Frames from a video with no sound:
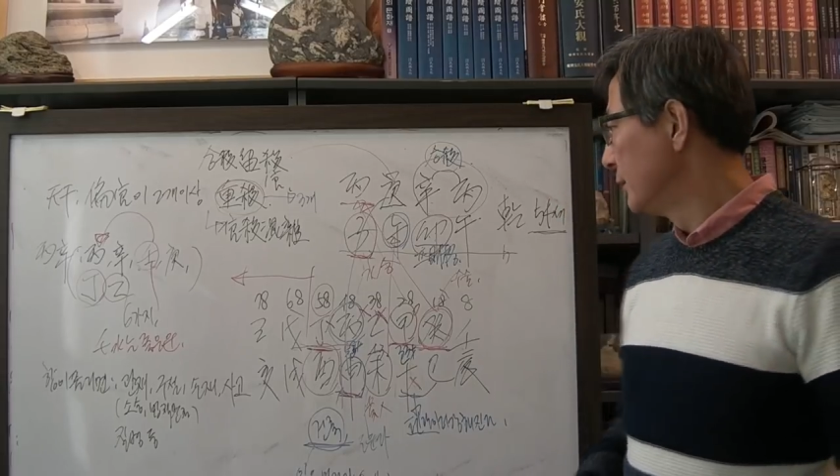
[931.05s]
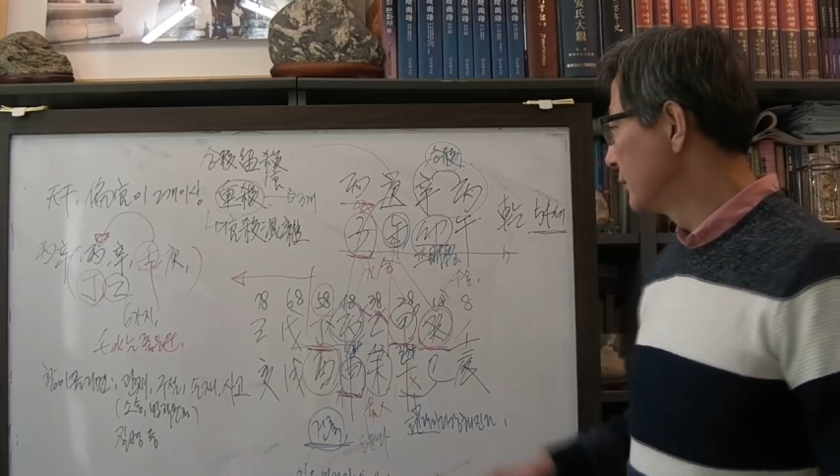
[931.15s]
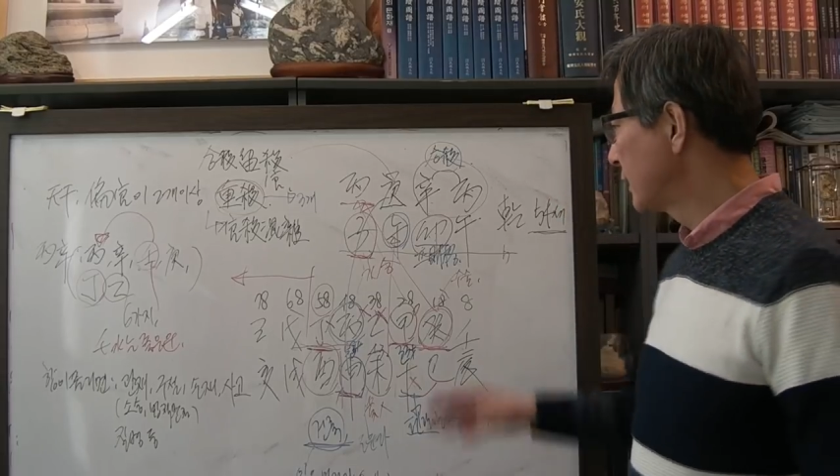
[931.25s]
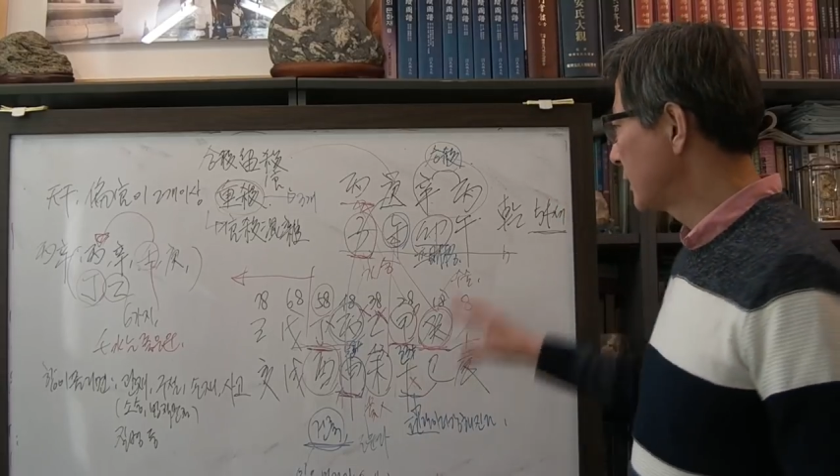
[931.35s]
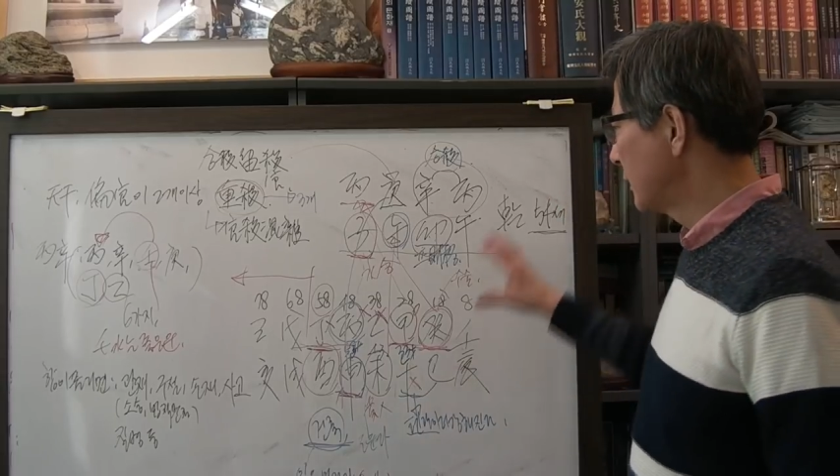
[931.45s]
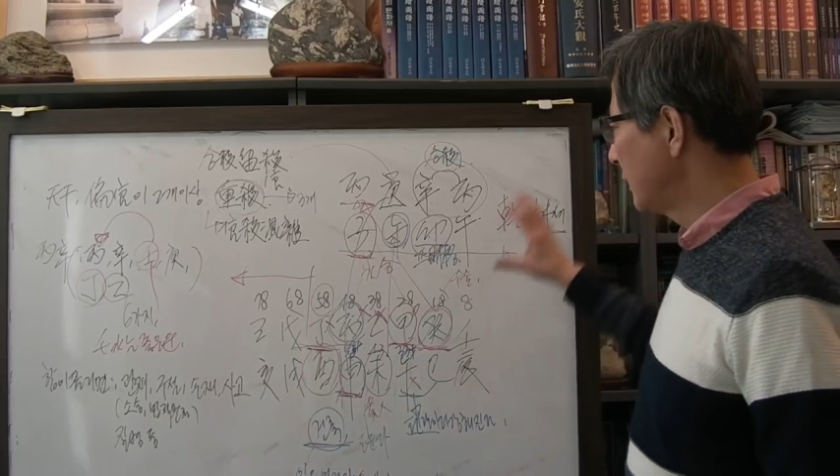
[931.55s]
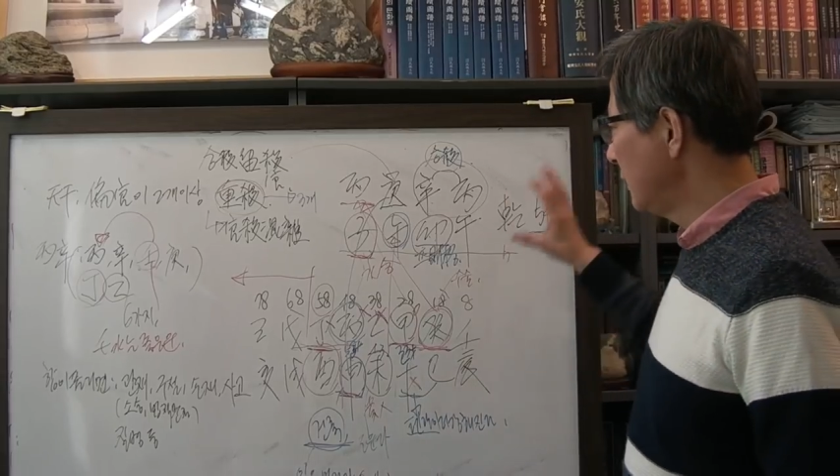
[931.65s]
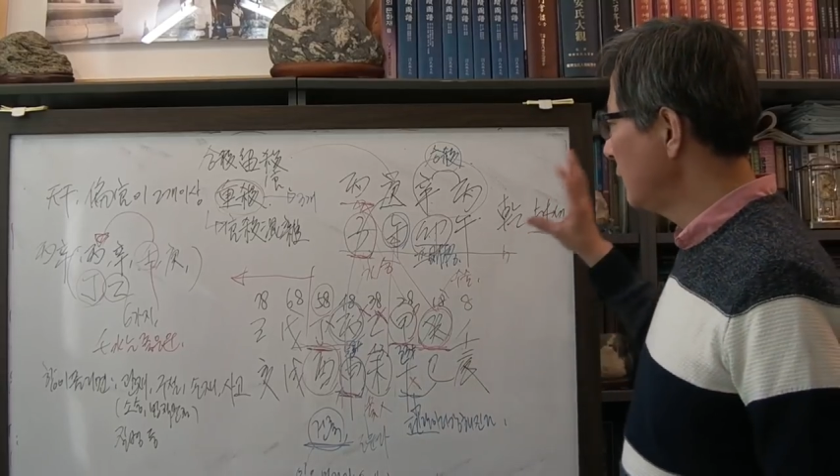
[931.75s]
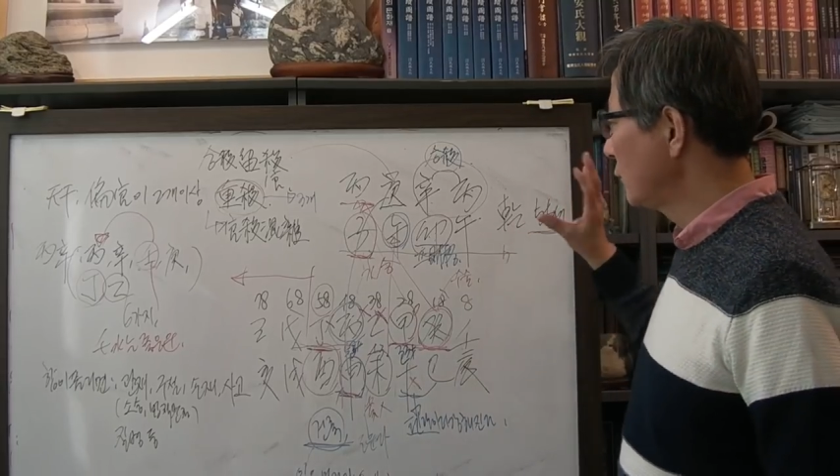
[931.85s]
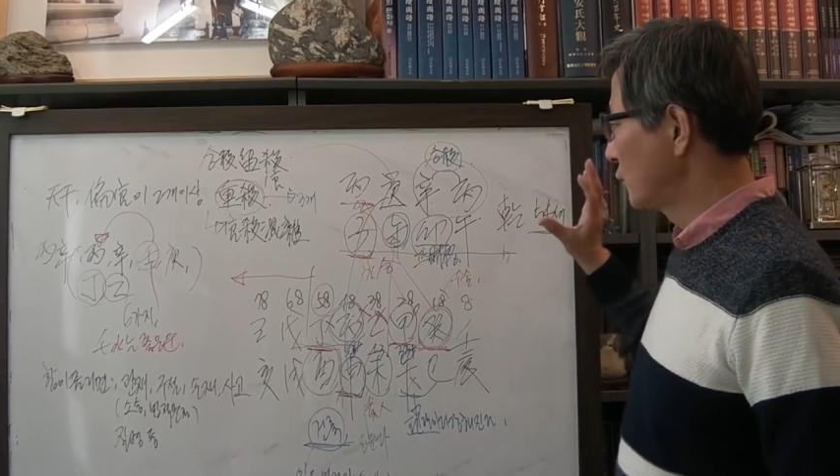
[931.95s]
여자한테
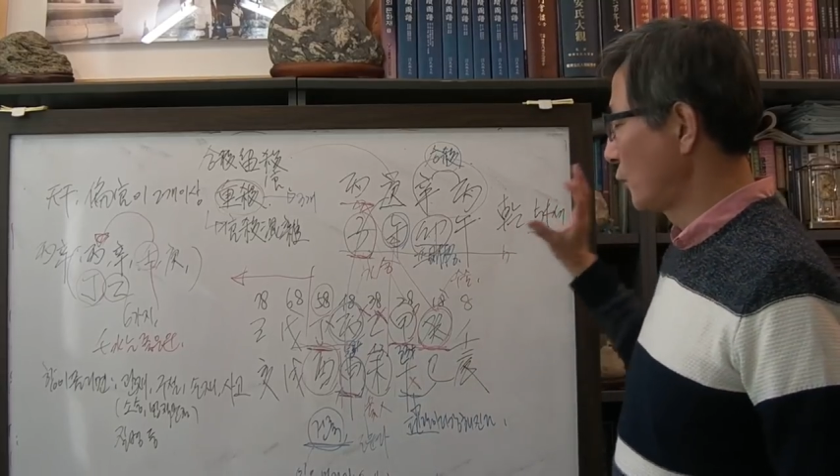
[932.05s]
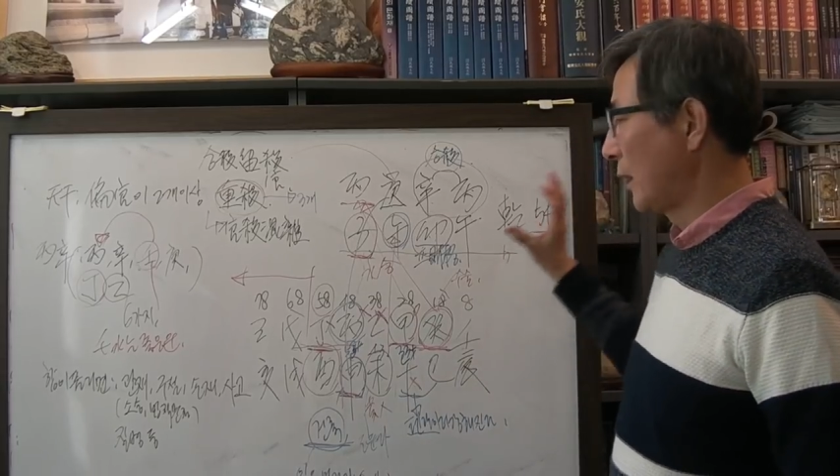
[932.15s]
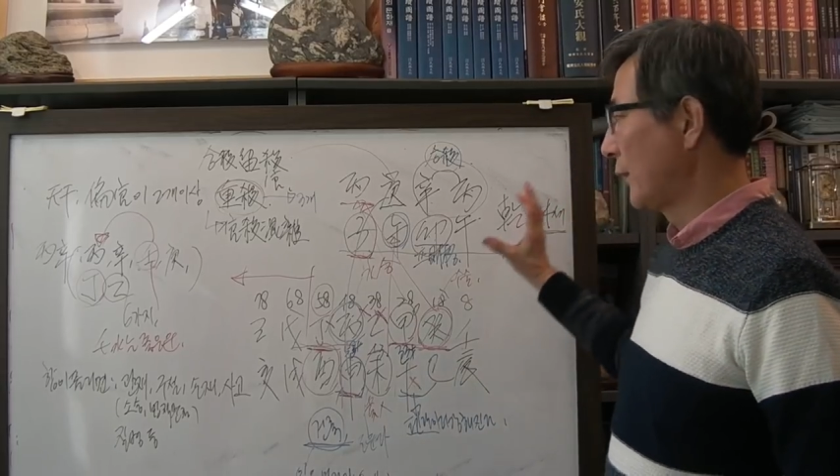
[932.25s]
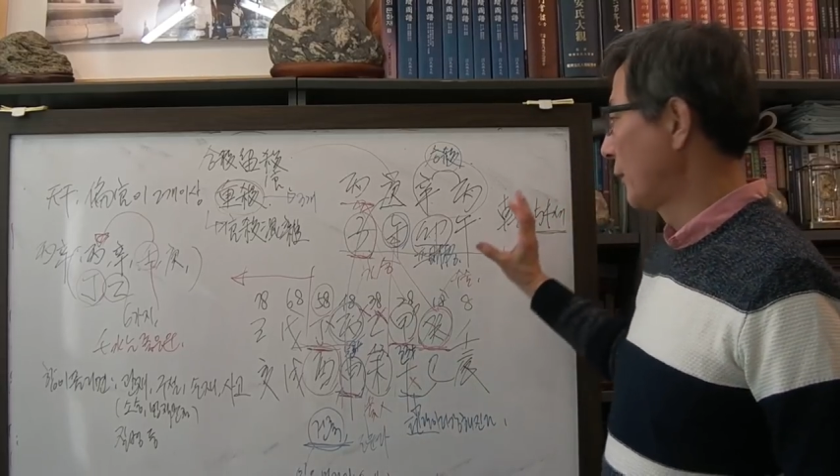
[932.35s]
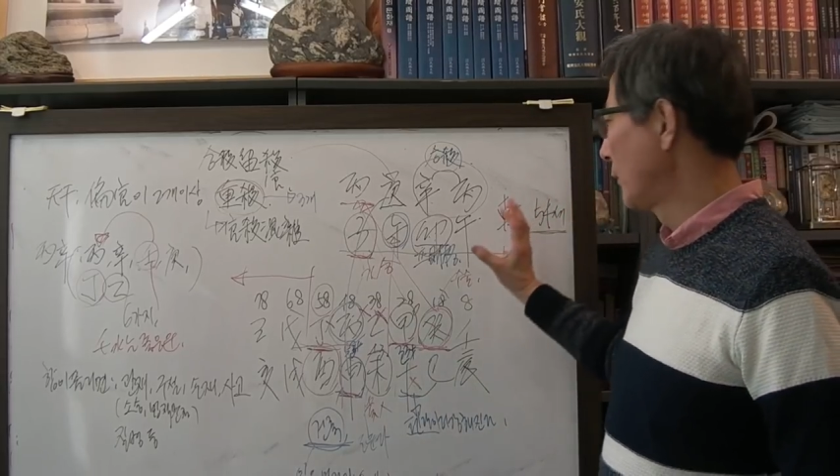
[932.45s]
들 인기도 좋아요.